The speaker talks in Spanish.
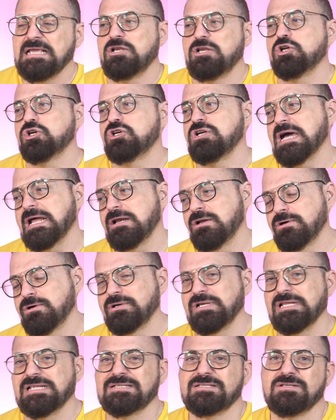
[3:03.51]
Los
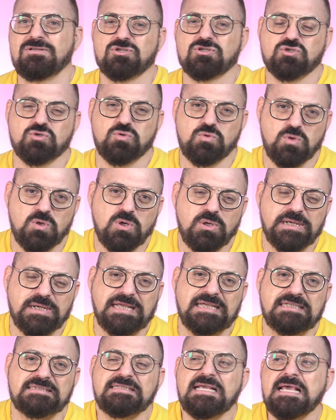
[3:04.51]
calores, los
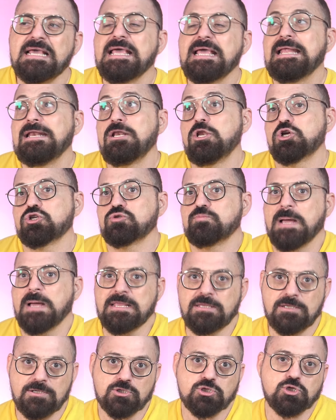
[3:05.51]
sudores, los
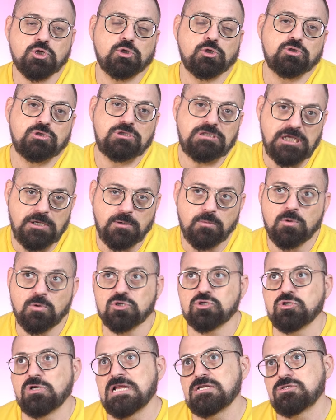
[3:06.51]
baños
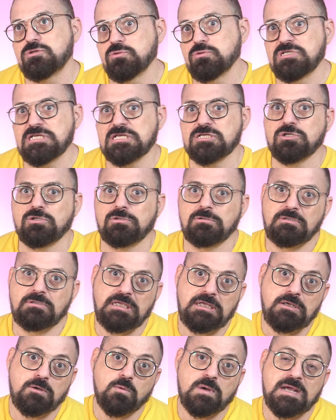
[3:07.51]
continuos o las duchas
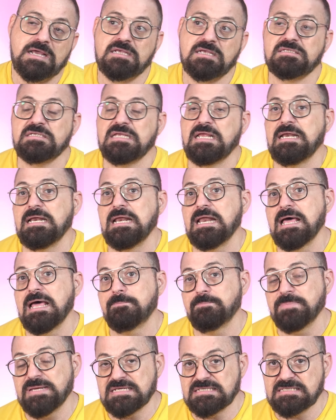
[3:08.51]
continuas,
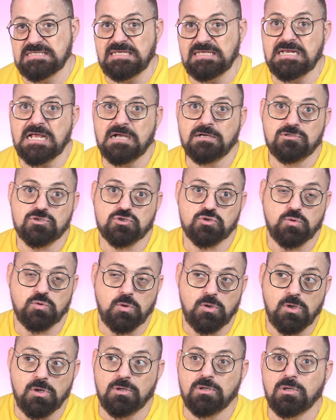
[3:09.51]
la piscina con
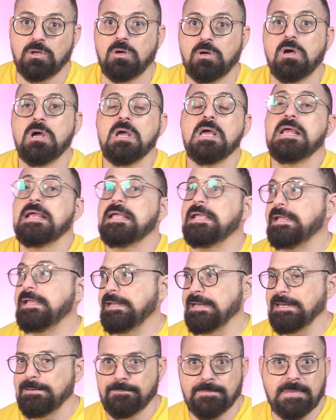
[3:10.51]
su cloro,
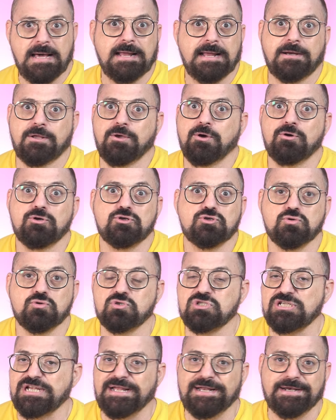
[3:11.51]
el mar con
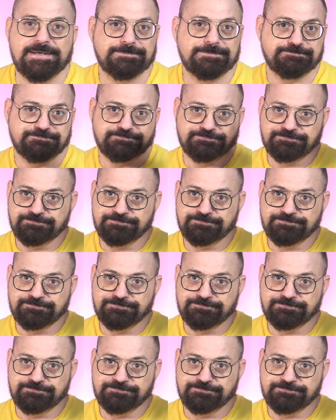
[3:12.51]
su sal,